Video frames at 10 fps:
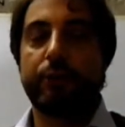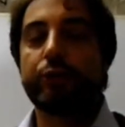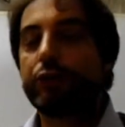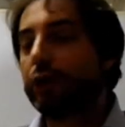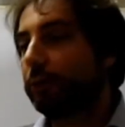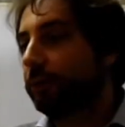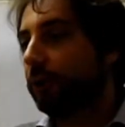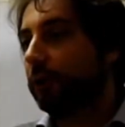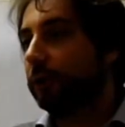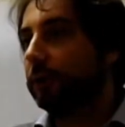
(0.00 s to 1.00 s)
Non ce lo
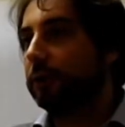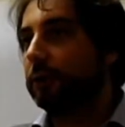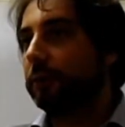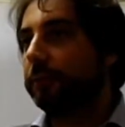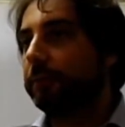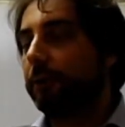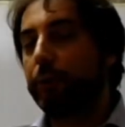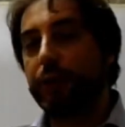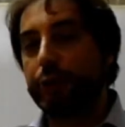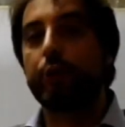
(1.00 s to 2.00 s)
può eh,
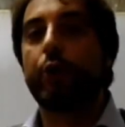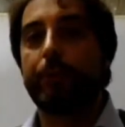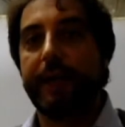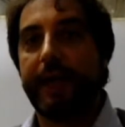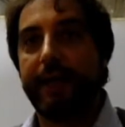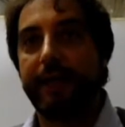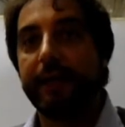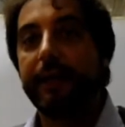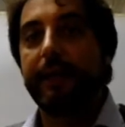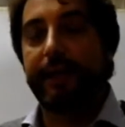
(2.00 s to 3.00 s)
proprio nessuno
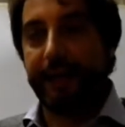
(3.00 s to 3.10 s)
copiare